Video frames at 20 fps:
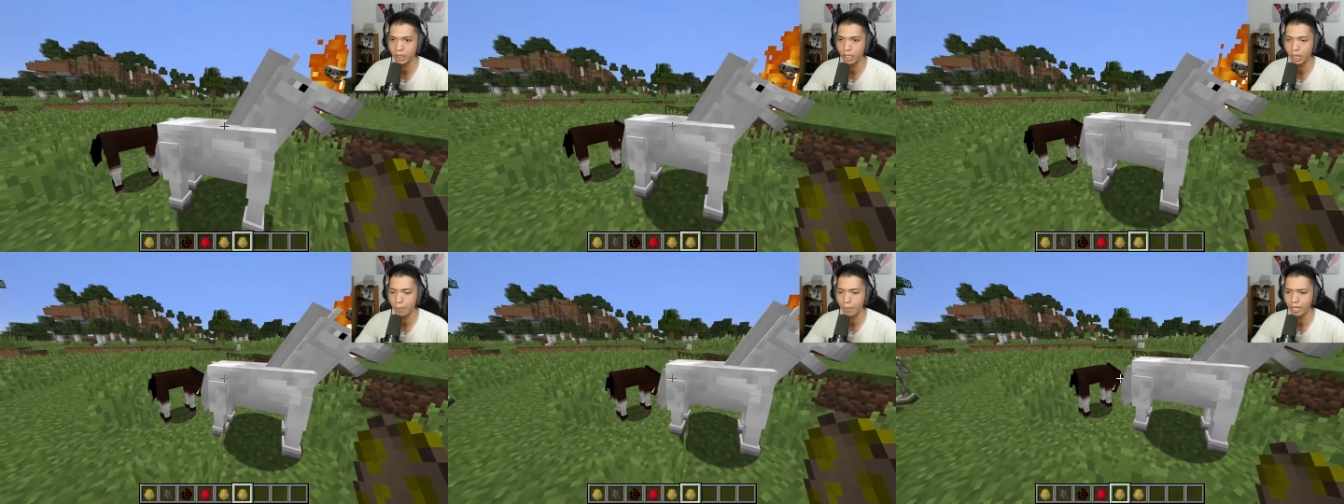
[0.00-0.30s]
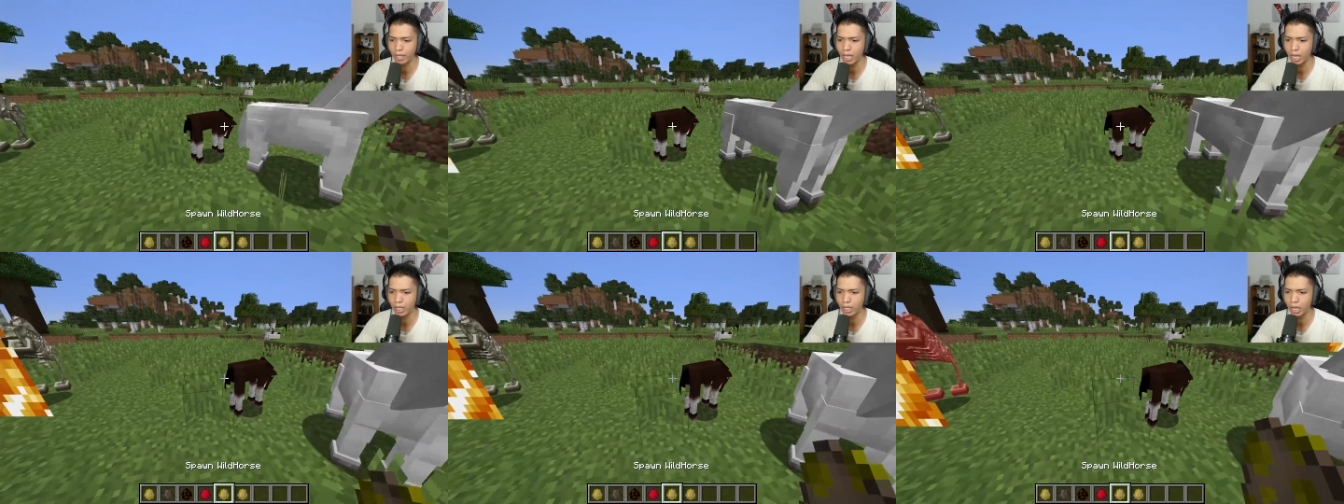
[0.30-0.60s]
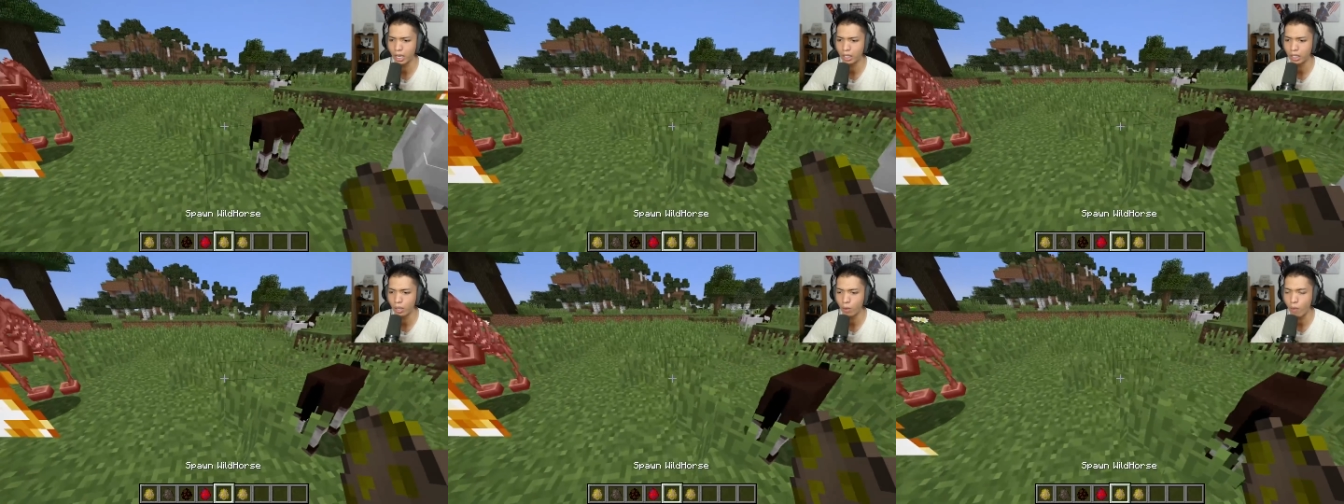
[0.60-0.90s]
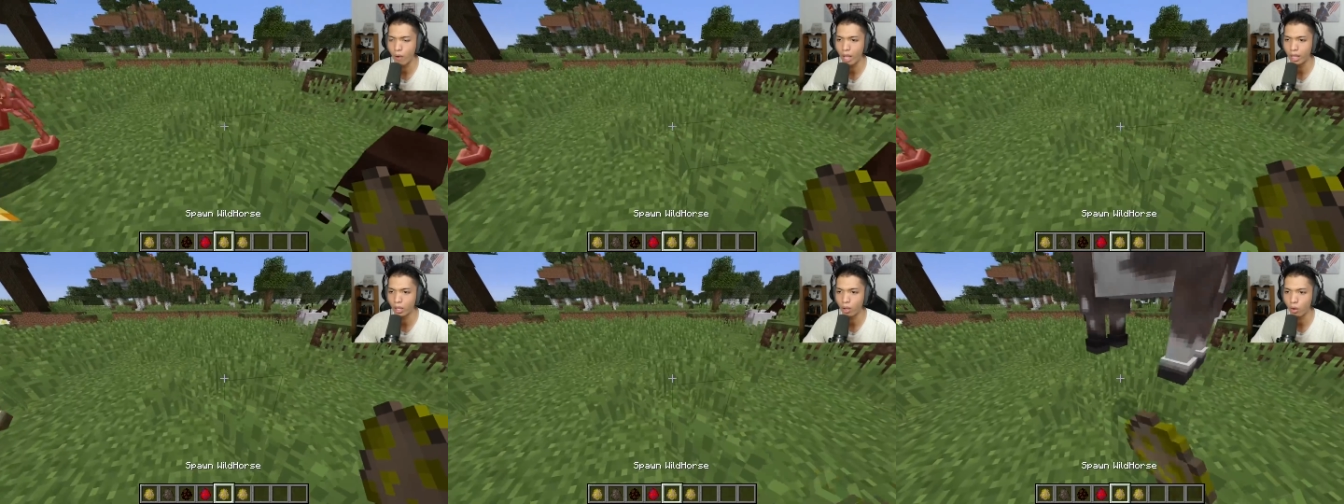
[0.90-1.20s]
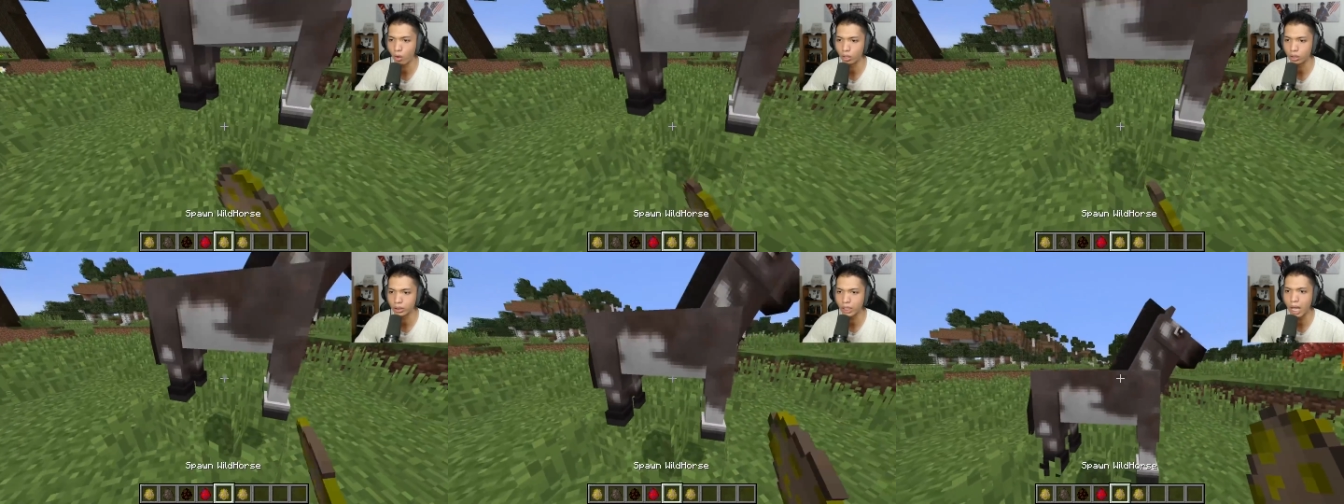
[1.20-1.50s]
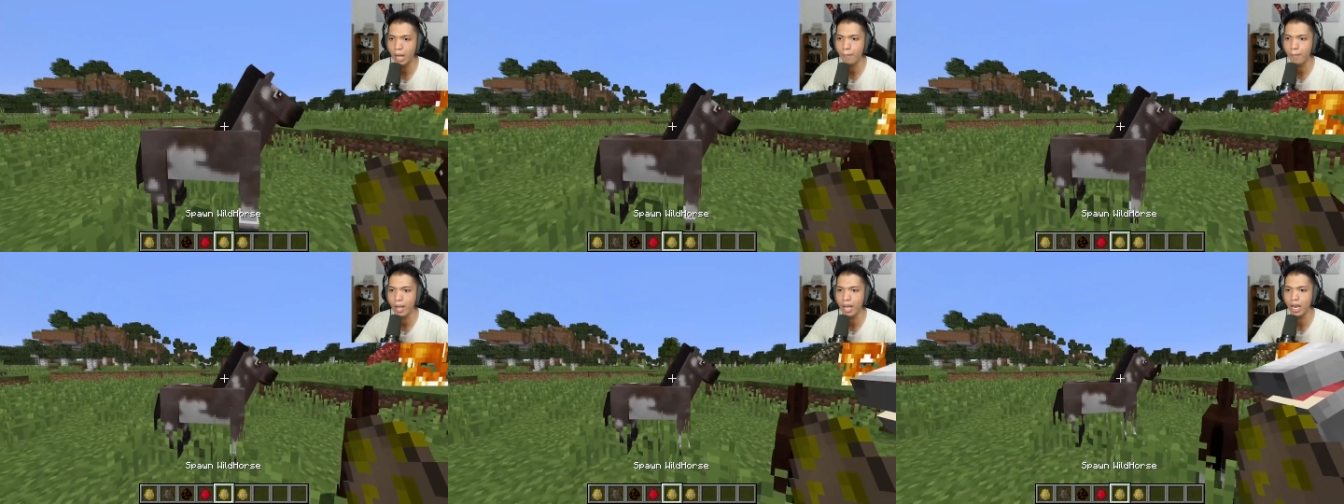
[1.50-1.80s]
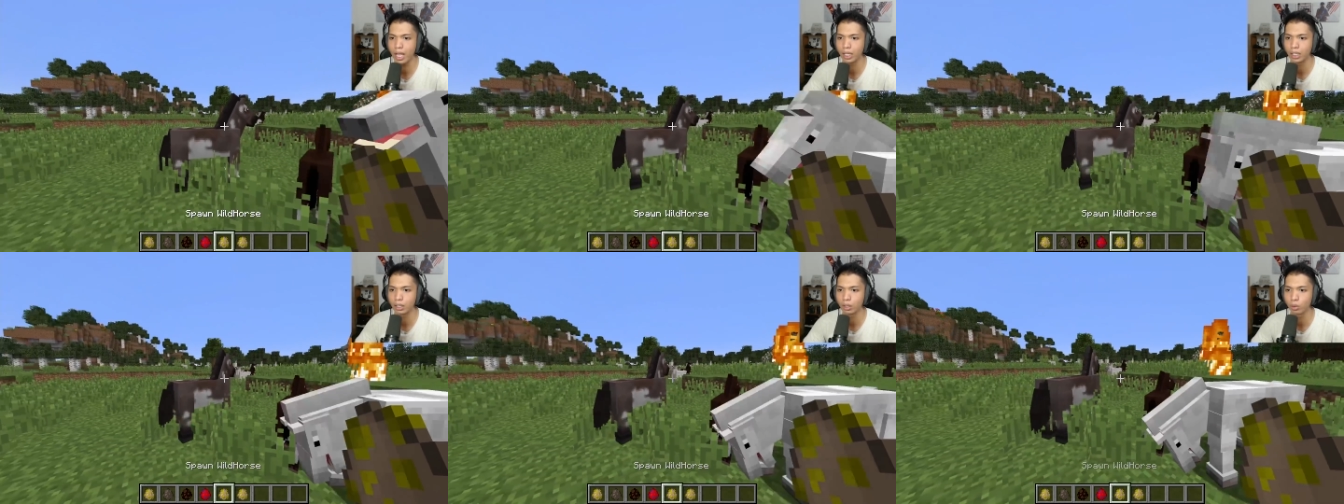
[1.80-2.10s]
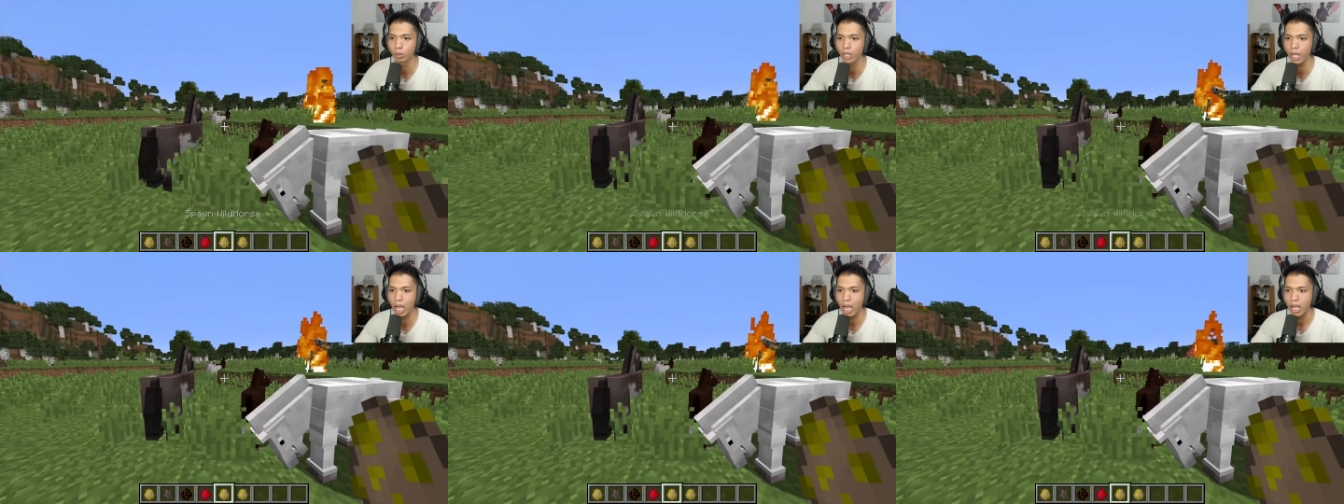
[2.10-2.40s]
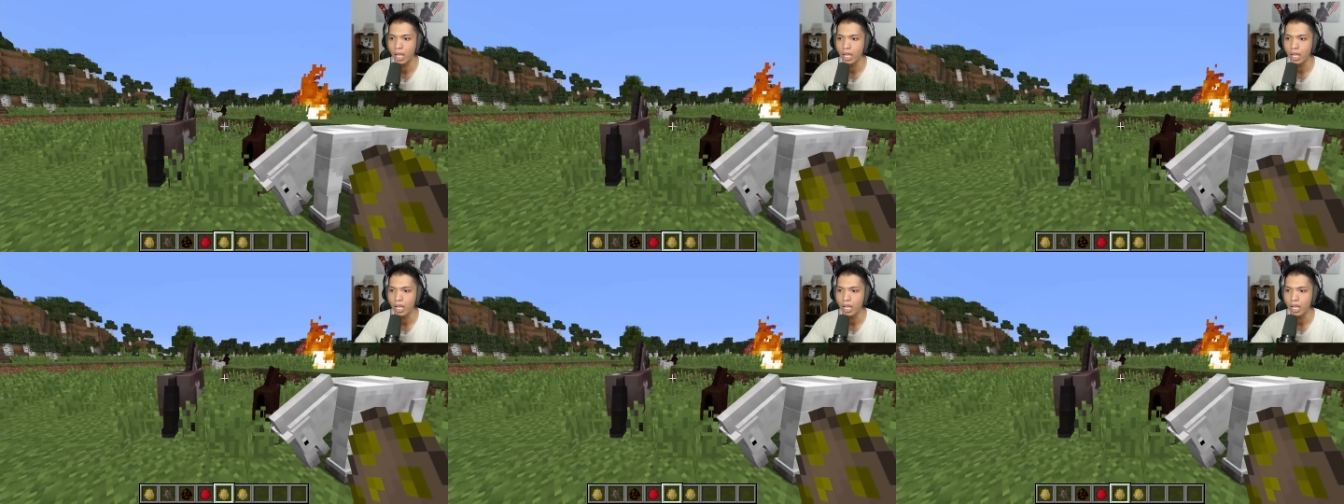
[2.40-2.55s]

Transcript: ya, Pak ya. Ini yang ini wild horse. Sama lagi tuh ya.